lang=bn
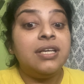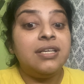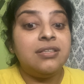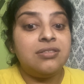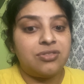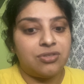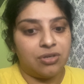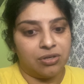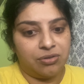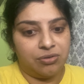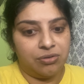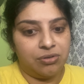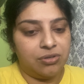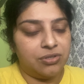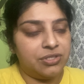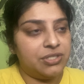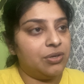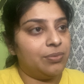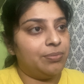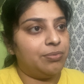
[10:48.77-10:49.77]
ইনস্টল করলো
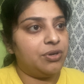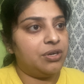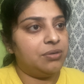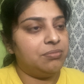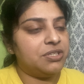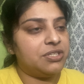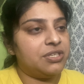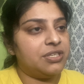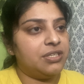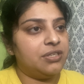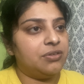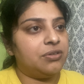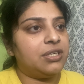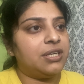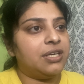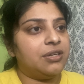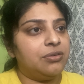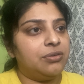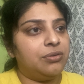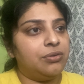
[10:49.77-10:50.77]
যে ওপরের মেশিনটা ওটা
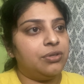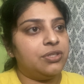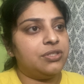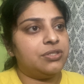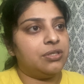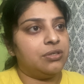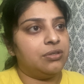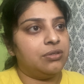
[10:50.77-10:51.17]
কেন করলো